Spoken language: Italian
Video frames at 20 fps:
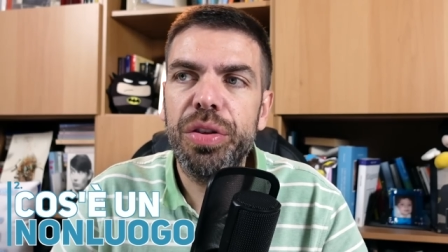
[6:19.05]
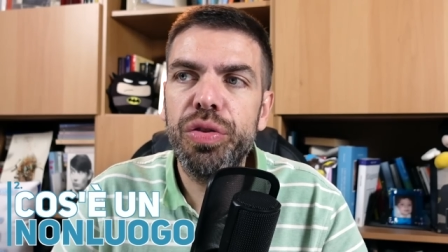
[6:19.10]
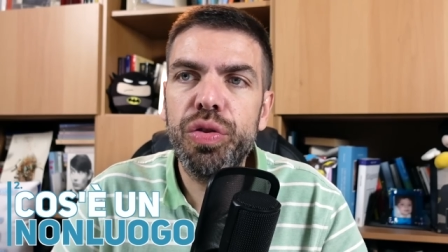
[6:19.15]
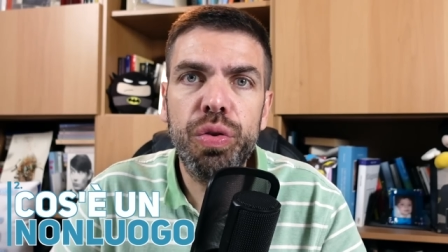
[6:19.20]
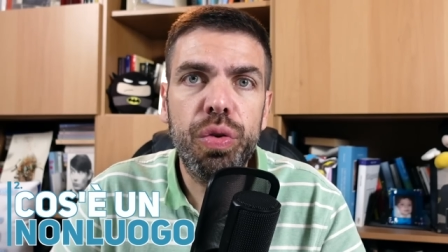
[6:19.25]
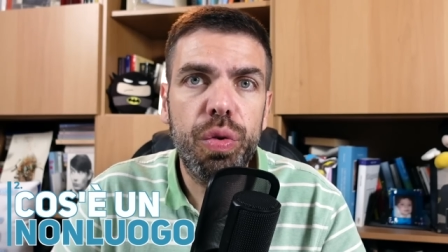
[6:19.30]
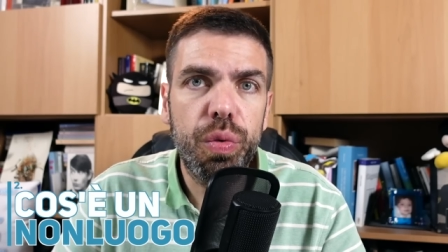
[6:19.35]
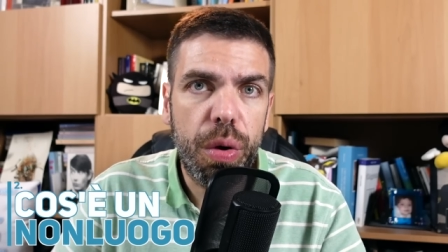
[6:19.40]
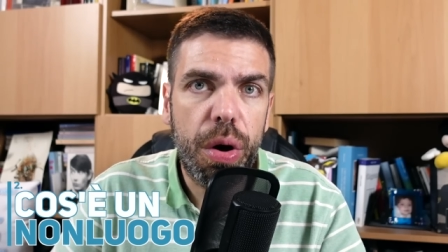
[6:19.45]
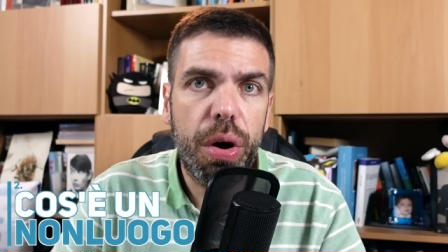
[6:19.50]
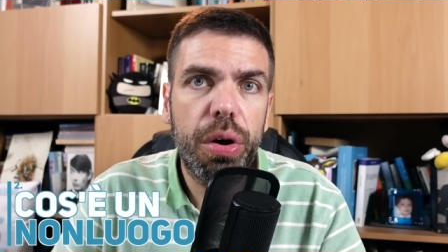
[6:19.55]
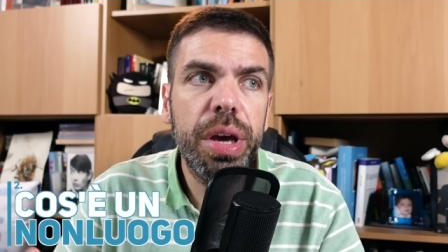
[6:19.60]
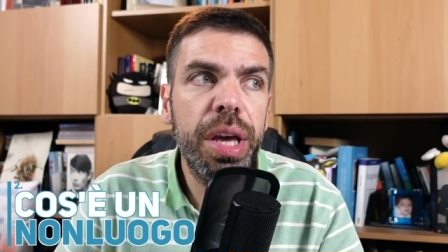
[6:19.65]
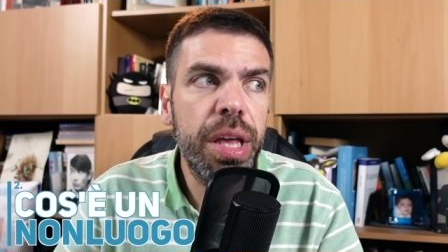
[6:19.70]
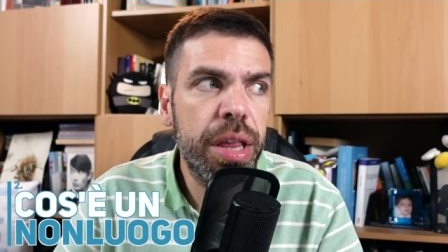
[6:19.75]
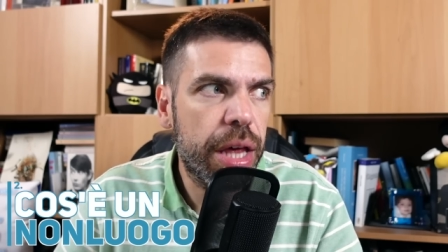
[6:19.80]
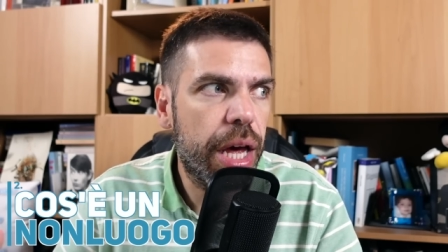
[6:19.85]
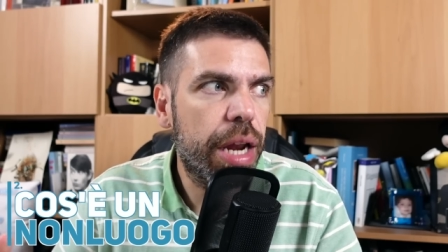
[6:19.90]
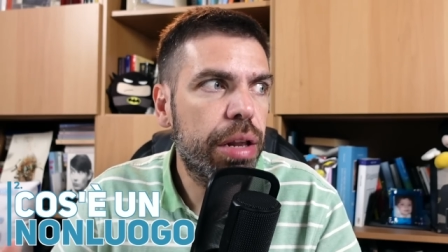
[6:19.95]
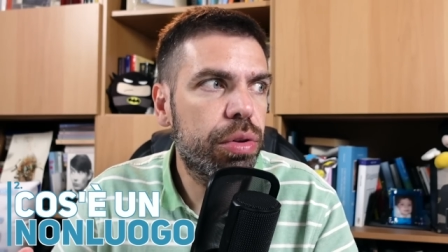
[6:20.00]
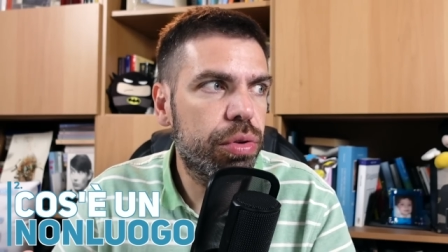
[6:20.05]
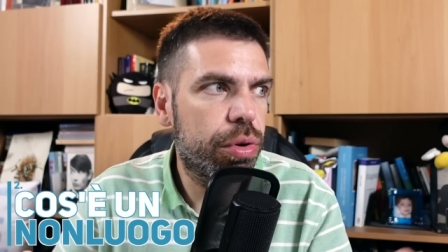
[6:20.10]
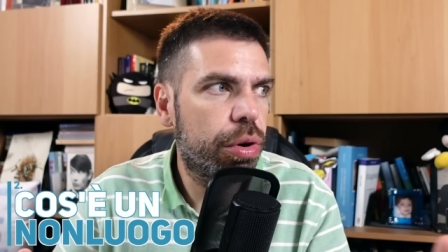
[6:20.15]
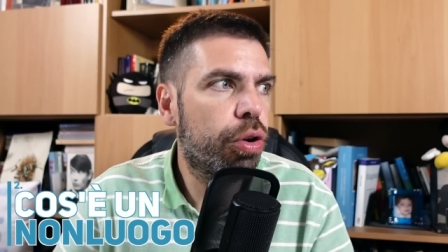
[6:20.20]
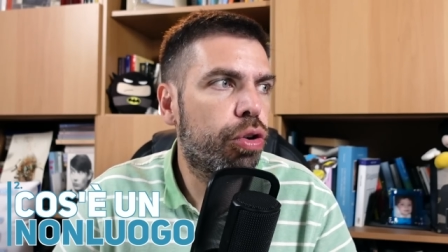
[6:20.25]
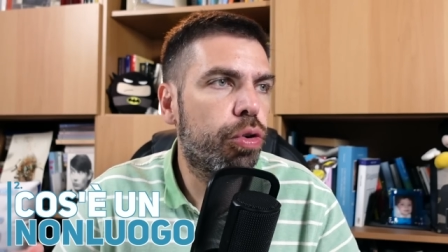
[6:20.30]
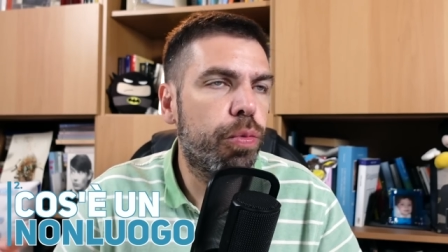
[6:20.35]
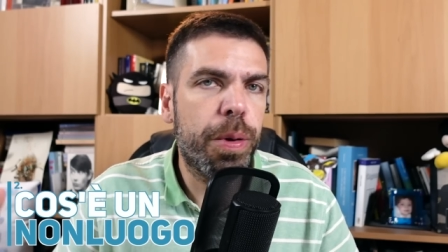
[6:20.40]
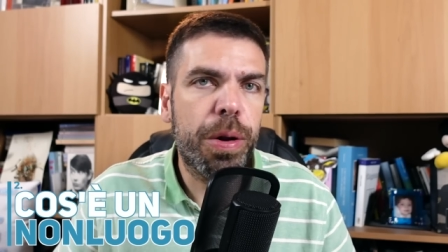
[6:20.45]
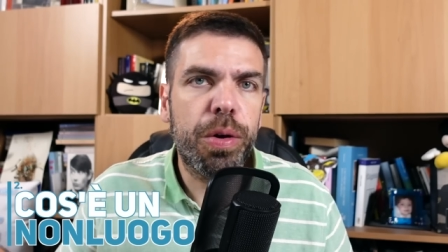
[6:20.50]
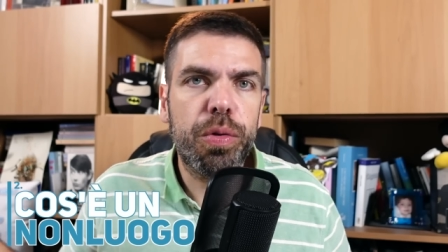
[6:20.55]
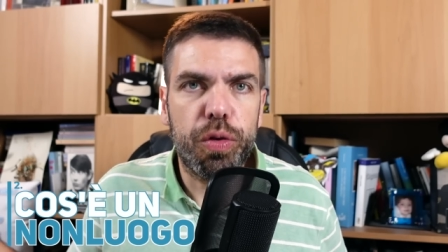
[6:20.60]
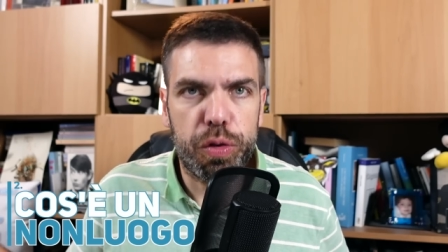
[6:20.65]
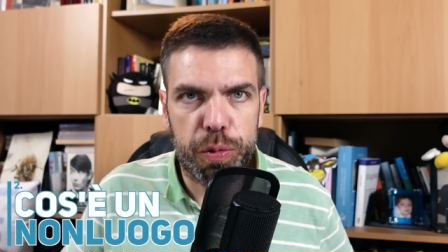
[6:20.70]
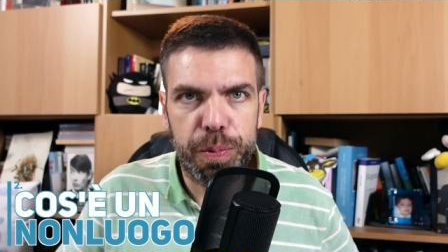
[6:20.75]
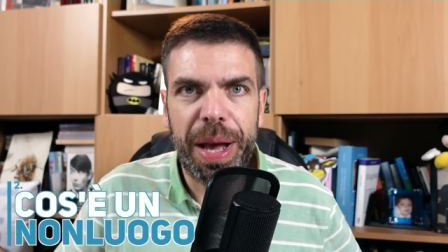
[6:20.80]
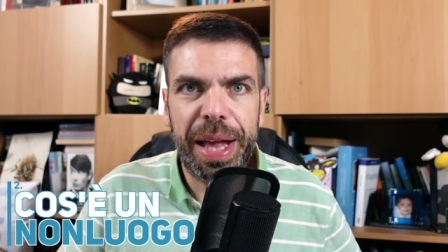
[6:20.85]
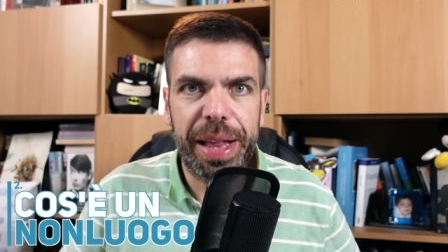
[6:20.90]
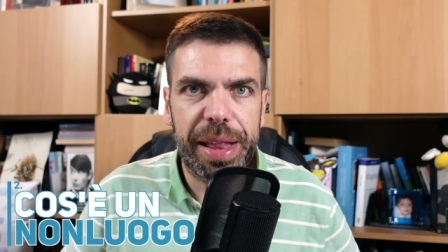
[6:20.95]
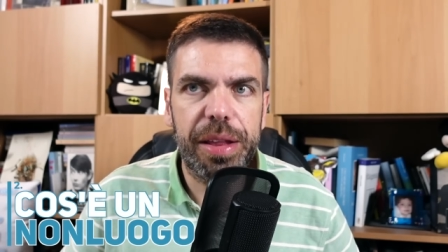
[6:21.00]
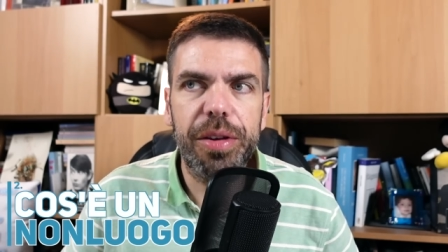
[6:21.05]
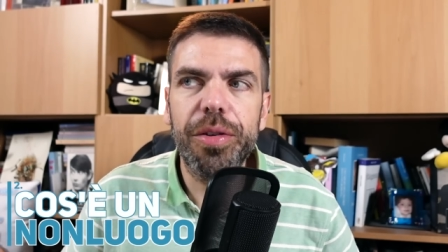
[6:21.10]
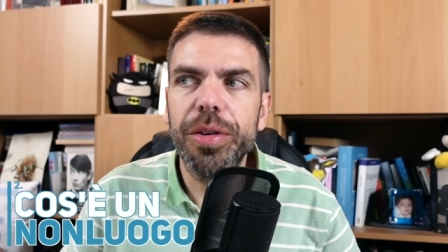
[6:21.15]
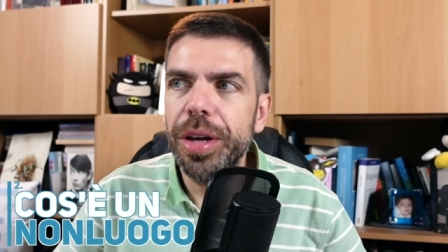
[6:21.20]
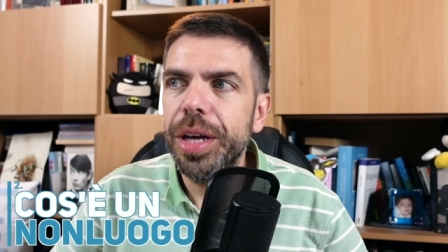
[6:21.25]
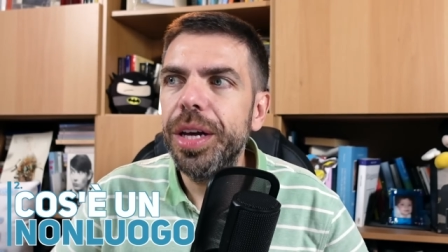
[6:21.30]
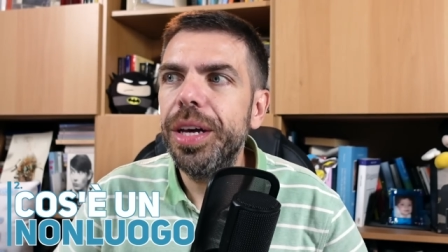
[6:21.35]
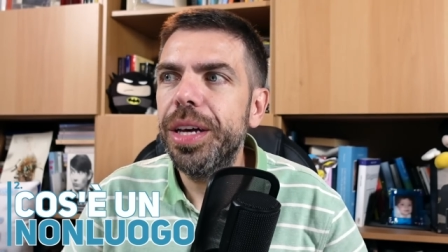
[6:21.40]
Sono luoghi, certo, occupano uno spazio,